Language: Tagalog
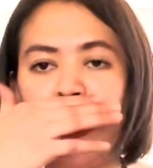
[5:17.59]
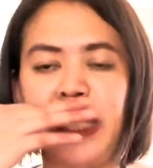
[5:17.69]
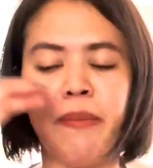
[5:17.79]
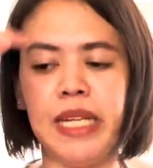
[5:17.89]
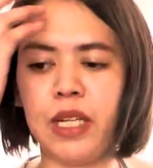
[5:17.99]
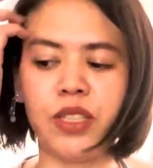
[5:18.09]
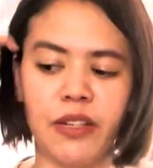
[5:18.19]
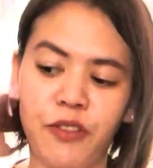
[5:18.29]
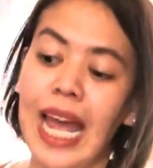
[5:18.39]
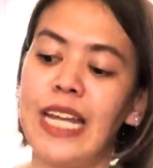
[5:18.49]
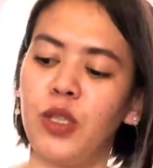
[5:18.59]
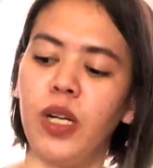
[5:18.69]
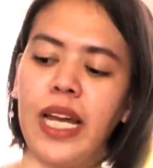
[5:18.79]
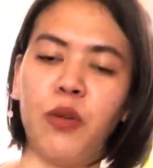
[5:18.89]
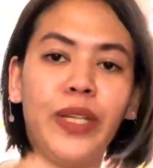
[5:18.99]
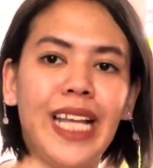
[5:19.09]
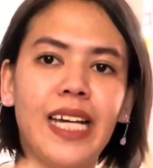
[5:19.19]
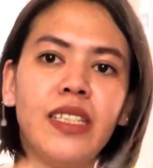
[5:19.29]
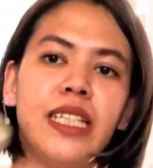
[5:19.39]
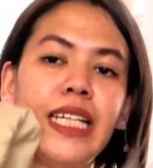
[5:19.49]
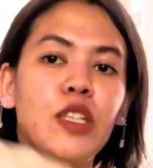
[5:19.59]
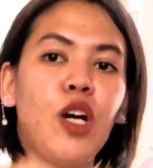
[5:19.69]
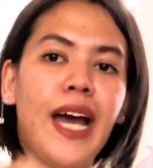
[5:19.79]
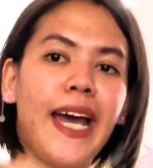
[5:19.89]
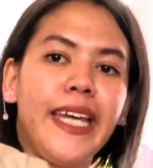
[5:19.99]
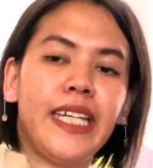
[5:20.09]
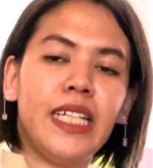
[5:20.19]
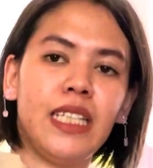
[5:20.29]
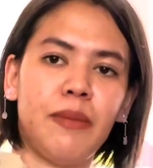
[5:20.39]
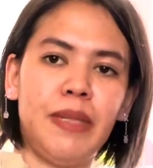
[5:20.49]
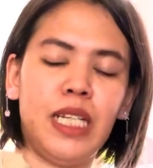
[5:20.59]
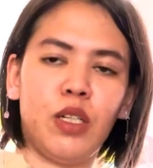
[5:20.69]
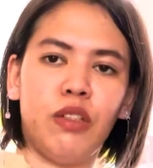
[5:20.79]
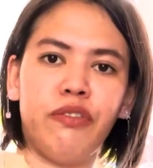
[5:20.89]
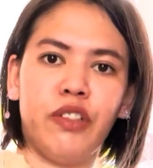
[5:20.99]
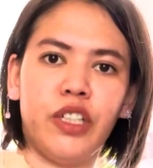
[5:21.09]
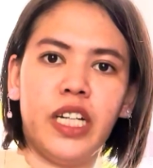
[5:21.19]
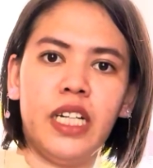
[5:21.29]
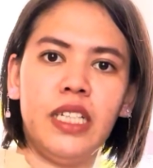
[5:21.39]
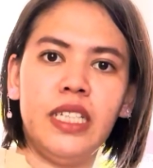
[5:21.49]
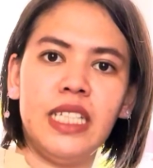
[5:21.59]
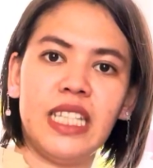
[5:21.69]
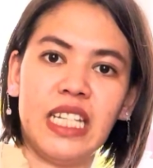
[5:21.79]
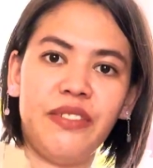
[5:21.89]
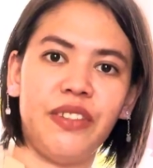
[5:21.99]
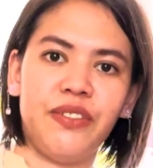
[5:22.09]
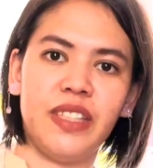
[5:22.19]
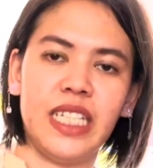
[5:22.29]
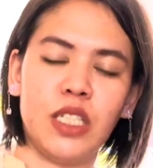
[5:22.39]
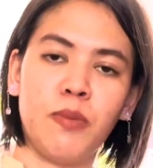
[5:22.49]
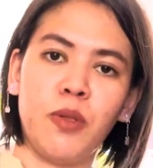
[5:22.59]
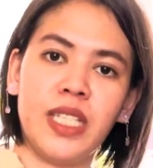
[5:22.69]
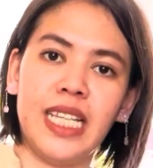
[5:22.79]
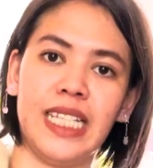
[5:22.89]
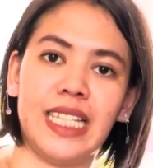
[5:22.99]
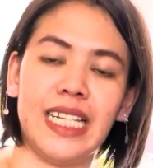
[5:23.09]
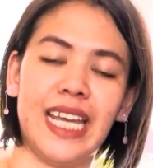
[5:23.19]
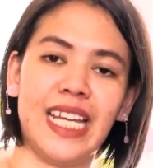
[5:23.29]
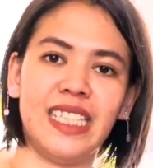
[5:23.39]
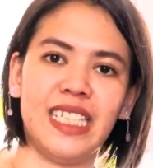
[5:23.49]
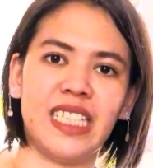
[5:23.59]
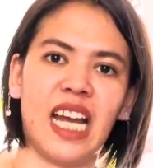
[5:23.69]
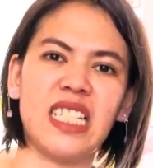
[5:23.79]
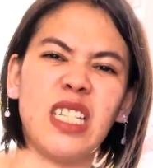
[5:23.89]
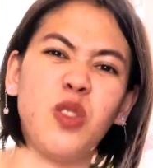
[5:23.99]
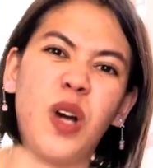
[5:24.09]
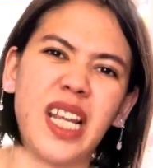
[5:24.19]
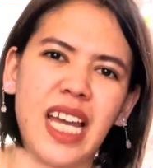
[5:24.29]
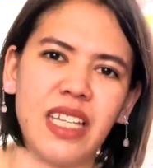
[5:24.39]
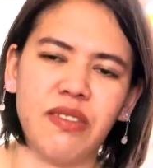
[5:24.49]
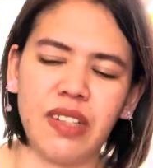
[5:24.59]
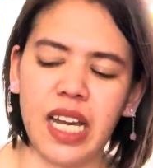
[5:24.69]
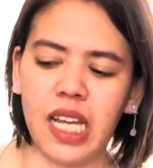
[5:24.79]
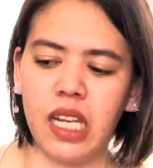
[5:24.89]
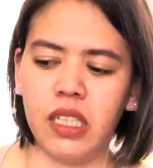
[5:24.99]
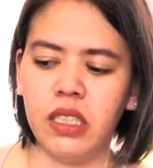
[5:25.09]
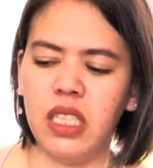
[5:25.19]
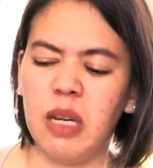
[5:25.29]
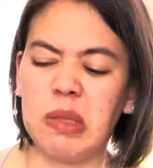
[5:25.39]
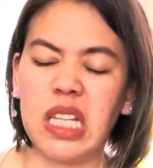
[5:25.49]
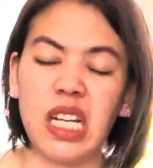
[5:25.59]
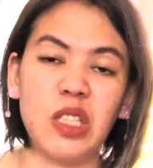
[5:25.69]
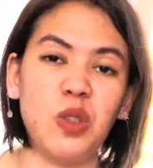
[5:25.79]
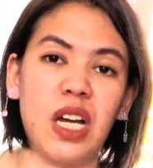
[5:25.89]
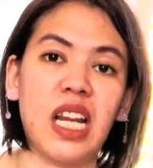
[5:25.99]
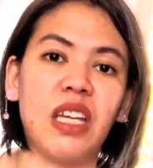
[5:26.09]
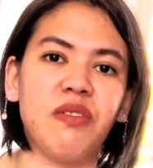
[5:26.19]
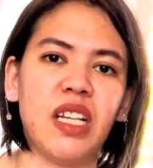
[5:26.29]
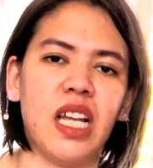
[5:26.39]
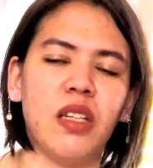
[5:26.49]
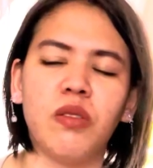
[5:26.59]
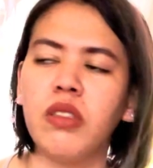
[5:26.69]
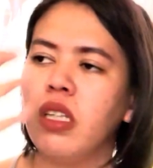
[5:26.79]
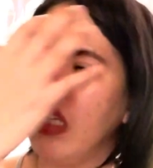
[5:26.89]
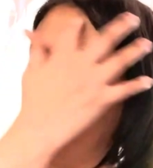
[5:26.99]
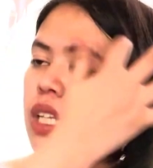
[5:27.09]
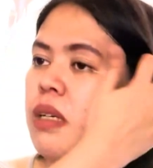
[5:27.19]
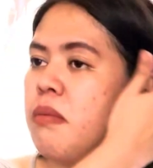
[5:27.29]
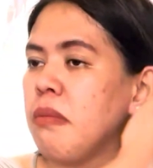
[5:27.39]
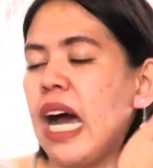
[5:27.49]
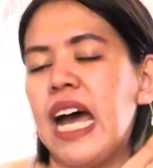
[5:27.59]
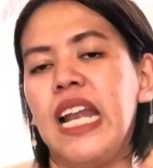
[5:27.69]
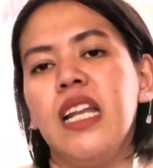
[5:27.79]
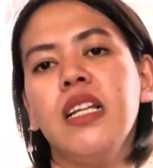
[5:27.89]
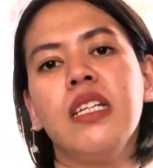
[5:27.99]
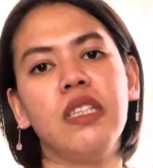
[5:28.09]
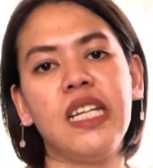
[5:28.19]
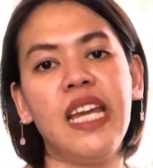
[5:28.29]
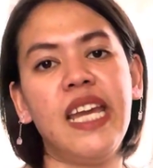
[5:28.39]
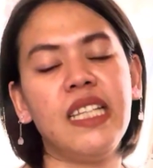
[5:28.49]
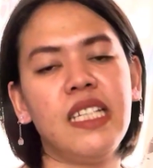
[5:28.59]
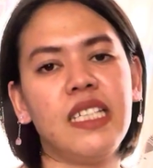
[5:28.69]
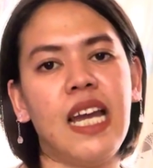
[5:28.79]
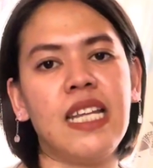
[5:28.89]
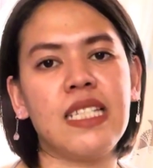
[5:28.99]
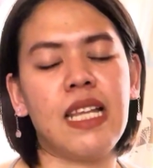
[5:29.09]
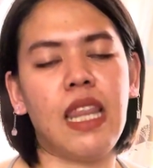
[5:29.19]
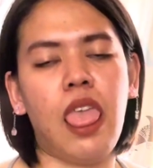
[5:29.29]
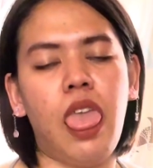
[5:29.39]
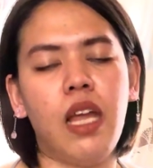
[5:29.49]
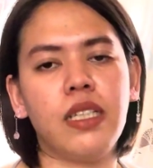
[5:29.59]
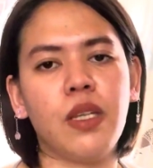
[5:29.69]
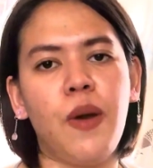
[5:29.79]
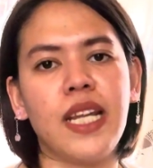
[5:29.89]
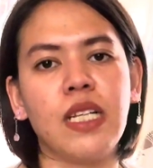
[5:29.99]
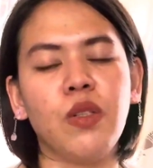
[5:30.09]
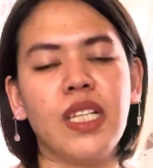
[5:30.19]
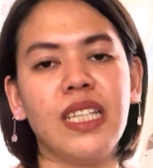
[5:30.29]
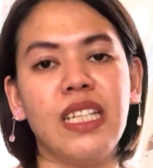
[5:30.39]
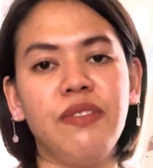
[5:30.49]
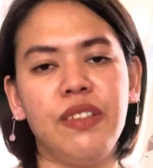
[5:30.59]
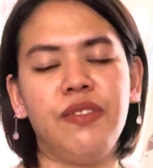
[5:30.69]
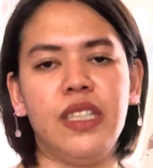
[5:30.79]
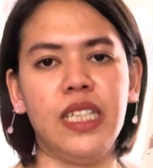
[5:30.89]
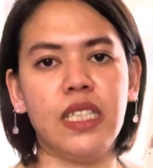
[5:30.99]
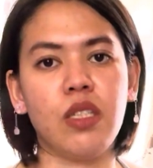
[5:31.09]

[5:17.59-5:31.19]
Nabili ko siya for... Ay, joke lang. Wait lang. Ito ay nabili ko for 350. Supposedly 380 siya kasi new arrival. Kapag talaga new arrival, ano, mahal. 380 siya, nasa, natawaran ko ng 350.